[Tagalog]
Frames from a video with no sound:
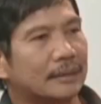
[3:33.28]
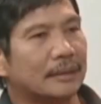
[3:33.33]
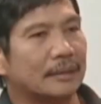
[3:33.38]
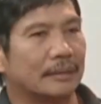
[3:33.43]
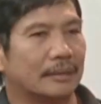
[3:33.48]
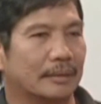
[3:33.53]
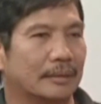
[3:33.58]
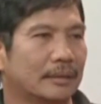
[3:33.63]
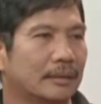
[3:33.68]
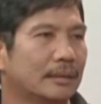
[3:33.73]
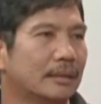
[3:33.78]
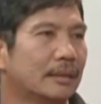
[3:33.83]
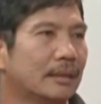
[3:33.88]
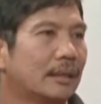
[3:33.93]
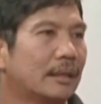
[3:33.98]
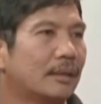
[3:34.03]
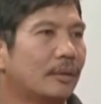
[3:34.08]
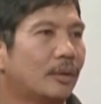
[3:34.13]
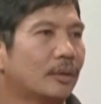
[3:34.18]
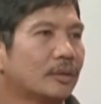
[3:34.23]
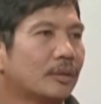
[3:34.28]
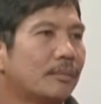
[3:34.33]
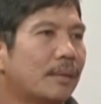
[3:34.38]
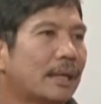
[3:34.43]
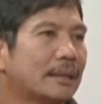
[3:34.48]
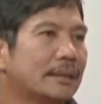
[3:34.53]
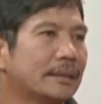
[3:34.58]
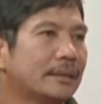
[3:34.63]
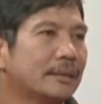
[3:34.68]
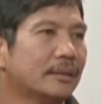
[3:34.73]
messy. Uh,
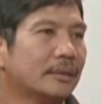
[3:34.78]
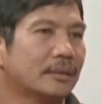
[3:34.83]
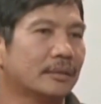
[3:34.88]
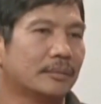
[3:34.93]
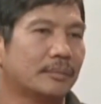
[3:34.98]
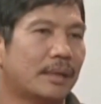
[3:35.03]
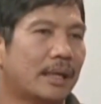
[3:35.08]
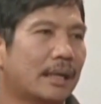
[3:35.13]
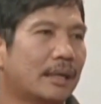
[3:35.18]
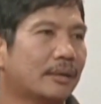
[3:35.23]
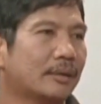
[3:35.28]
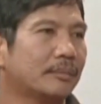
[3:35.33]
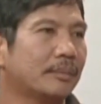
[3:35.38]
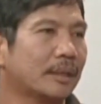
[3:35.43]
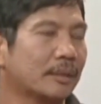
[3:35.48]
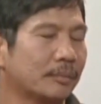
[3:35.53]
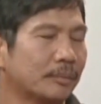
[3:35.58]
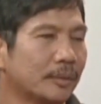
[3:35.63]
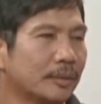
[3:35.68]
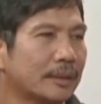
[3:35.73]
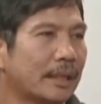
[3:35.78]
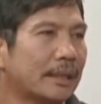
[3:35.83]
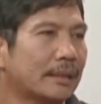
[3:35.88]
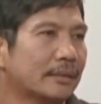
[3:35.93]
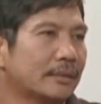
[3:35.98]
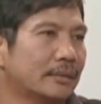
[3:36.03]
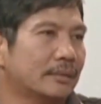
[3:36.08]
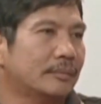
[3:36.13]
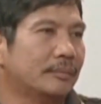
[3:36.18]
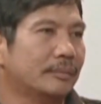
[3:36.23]
automatic yon umaahon. Meron po
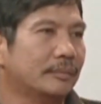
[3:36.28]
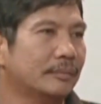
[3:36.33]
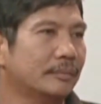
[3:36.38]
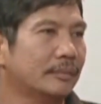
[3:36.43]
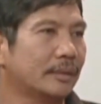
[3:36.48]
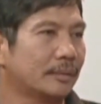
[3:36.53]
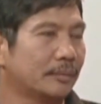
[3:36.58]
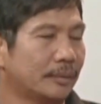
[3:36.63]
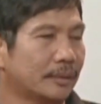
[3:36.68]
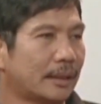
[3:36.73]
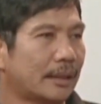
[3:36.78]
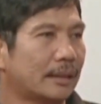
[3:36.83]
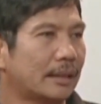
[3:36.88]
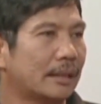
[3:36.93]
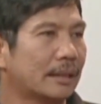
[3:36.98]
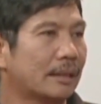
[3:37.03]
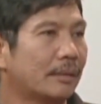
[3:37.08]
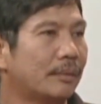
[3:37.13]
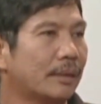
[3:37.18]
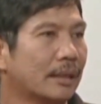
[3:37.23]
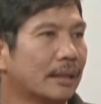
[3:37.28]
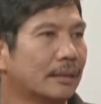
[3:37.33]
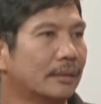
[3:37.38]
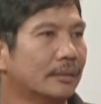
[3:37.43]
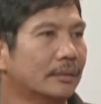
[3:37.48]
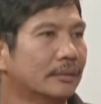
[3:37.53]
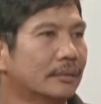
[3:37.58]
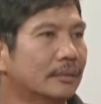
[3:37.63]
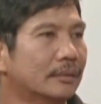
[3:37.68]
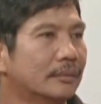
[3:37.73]
tayo nun. Meron mm. po tayo nagawang
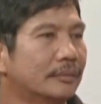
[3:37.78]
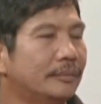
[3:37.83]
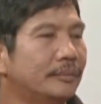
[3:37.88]
ganun.